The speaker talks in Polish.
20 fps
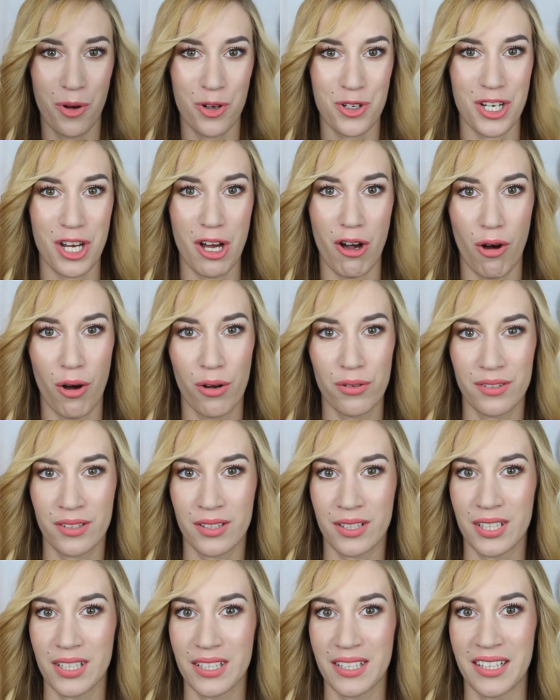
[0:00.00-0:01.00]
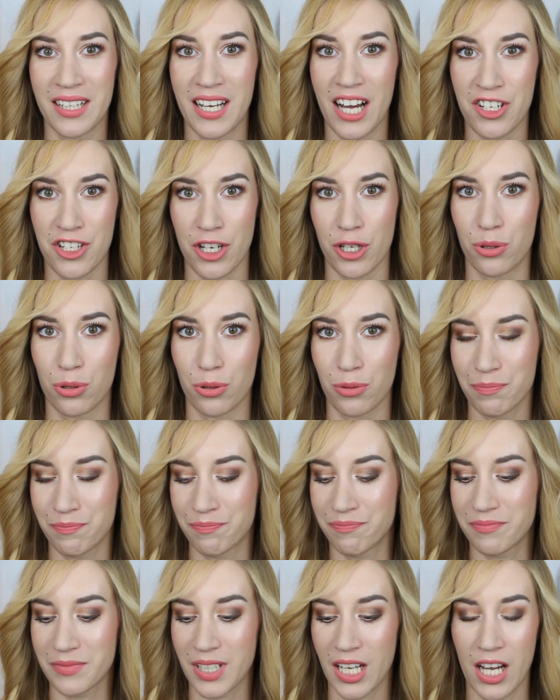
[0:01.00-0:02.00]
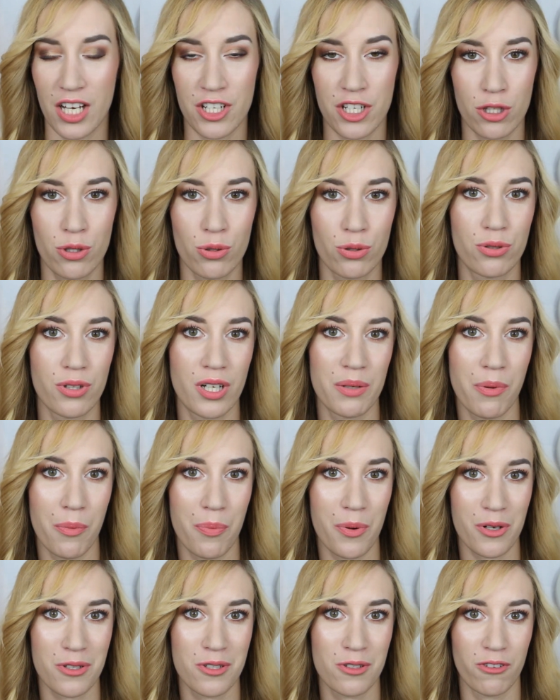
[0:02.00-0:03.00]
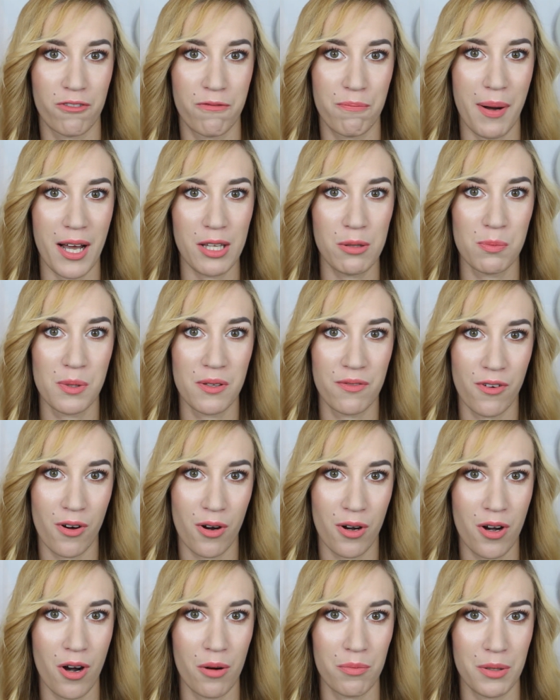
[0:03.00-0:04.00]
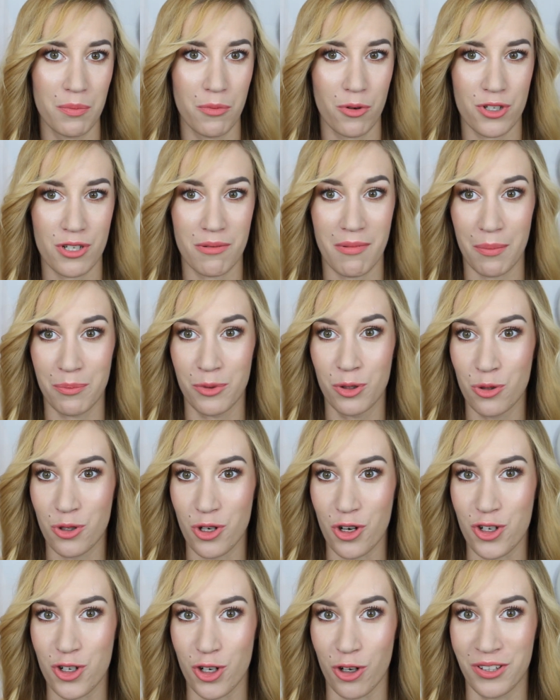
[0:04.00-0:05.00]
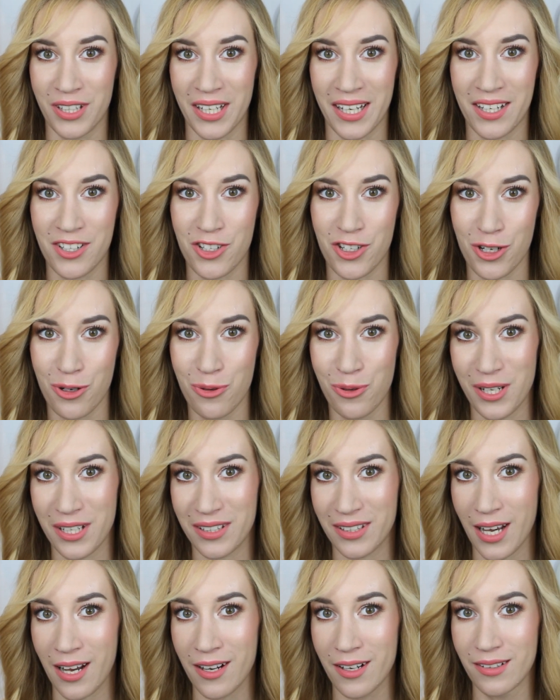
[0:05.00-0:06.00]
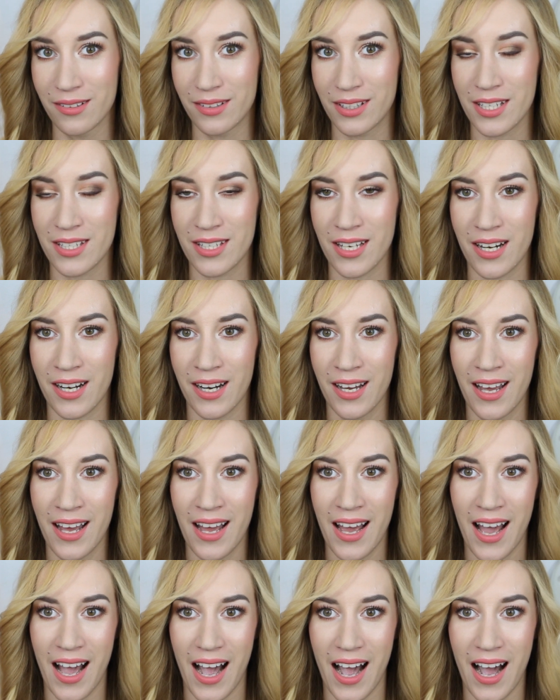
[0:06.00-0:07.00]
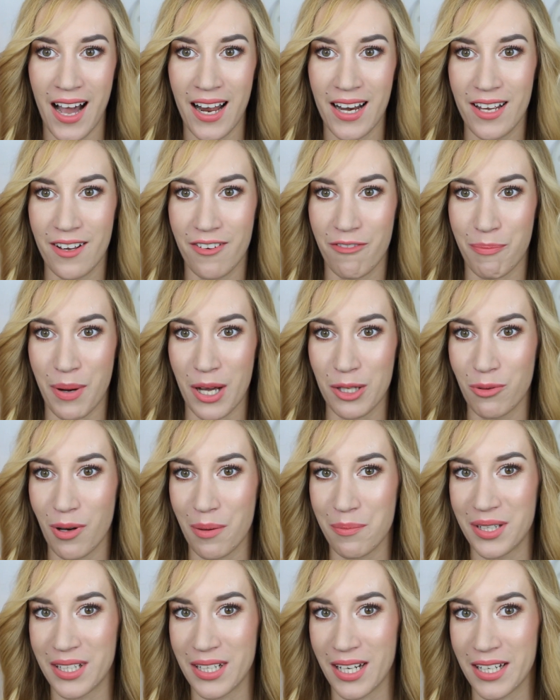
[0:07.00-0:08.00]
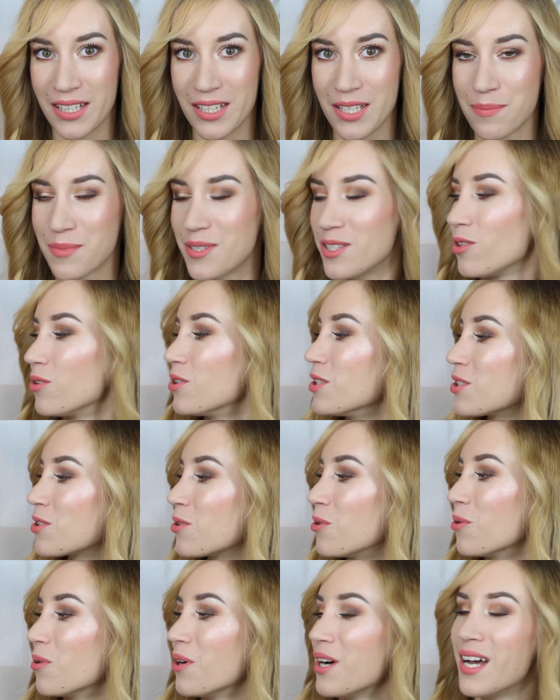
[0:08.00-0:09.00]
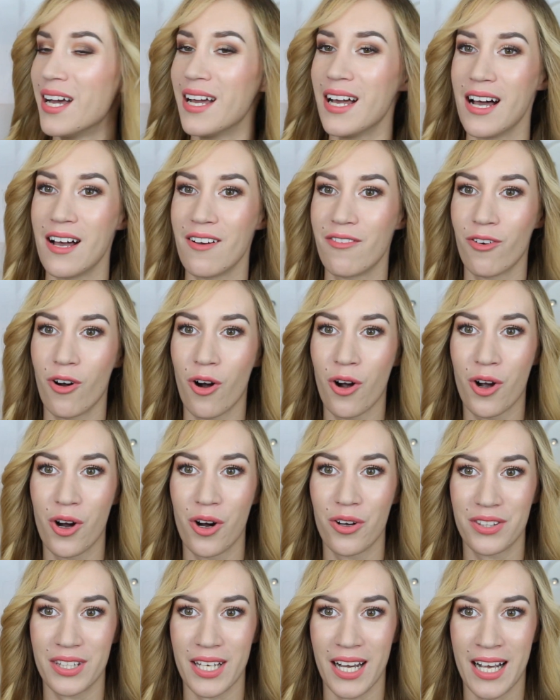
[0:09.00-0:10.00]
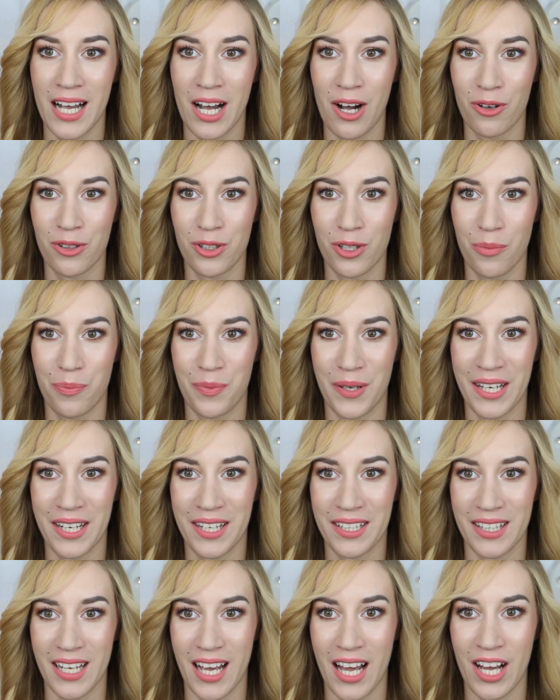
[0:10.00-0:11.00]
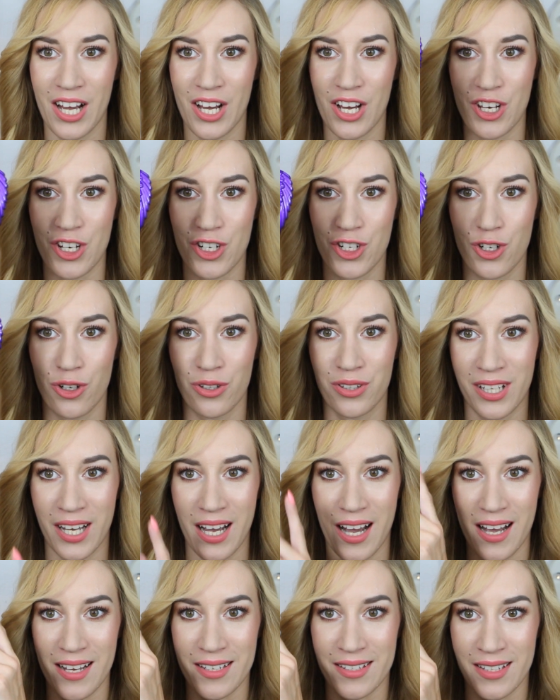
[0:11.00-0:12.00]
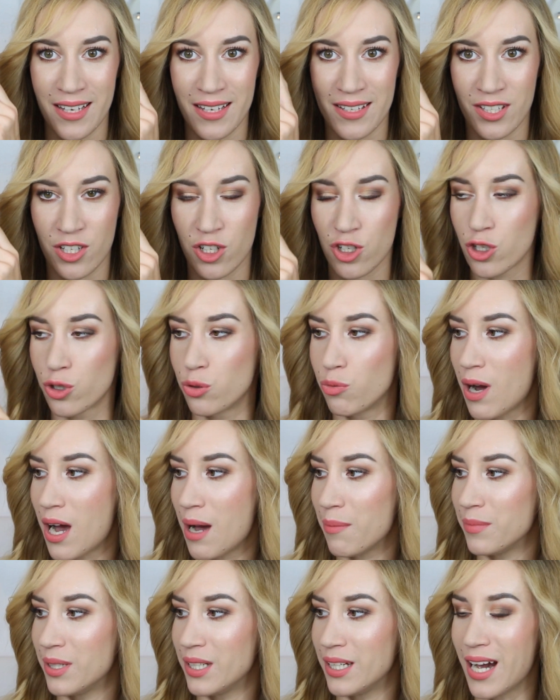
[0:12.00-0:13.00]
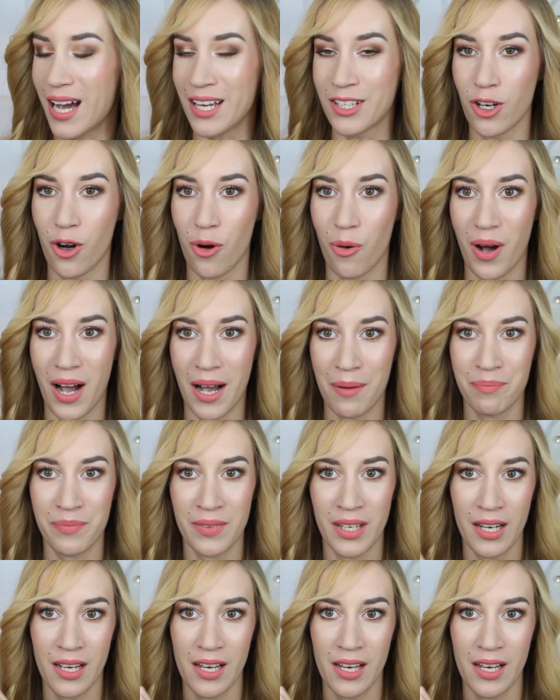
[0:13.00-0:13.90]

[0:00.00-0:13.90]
może od gadżetu gadżetu, który po prostu wpadł mi w oko, mimo że mam dużo szczotek, szczególnie Tangle Teaser, ale wpadła mi na jednym stoisku e, w oko taka oto piękna e, szczotka ze skrzydłami anioła.